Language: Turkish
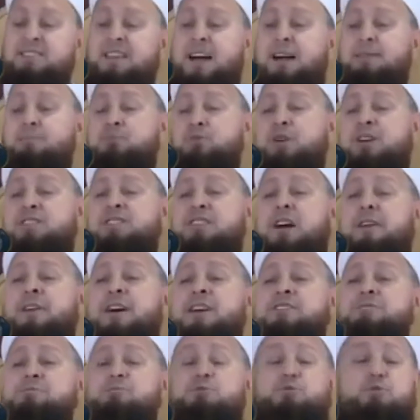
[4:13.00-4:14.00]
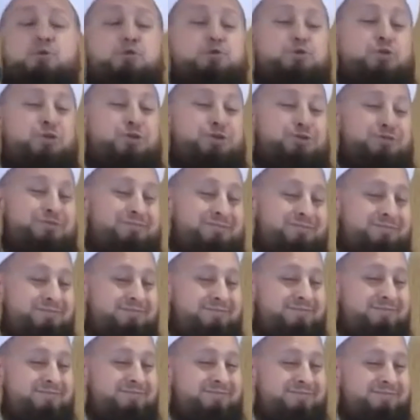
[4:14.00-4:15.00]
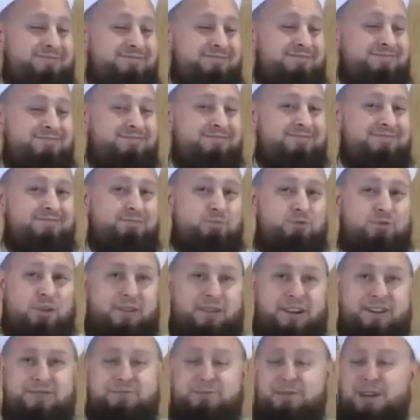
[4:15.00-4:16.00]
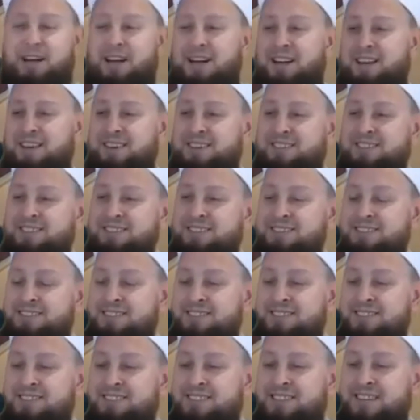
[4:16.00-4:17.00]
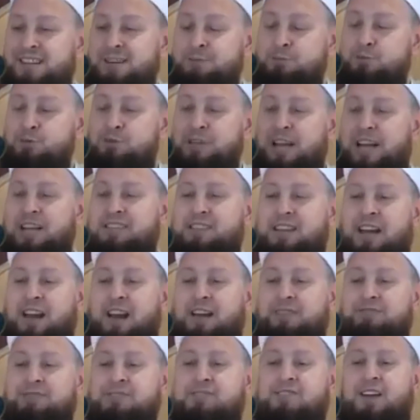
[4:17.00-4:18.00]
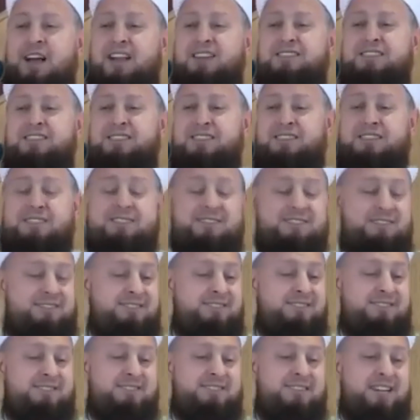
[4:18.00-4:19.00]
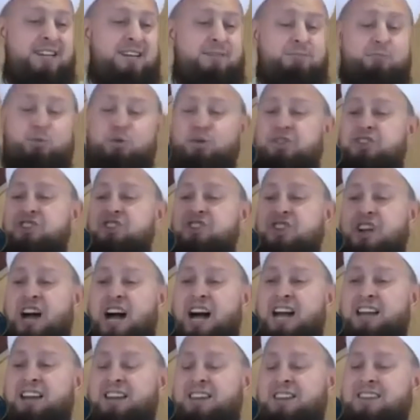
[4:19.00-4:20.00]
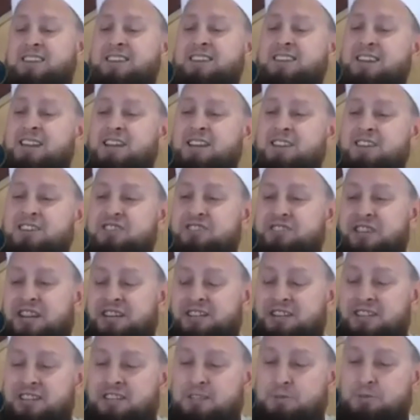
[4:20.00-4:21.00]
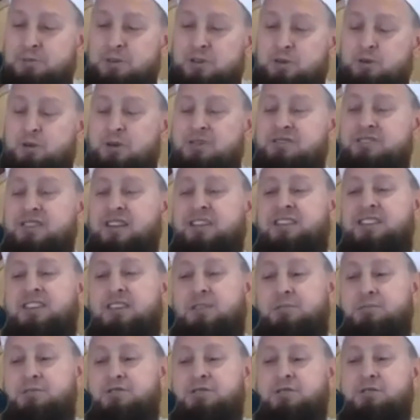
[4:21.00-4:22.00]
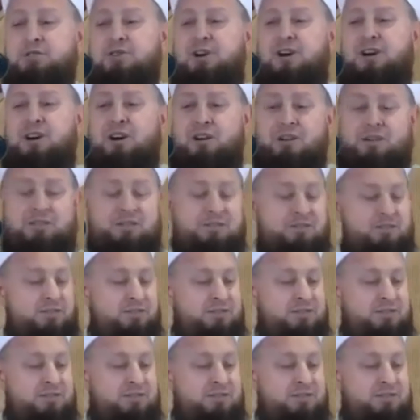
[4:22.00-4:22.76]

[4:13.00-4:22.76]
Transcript: Sen buna savaş mı diyorsun? Savaş mı ya? Bu tek taraflı saldırı. Bu işgal. İstediği gibi giriyor, istediği gibi çıkıyor.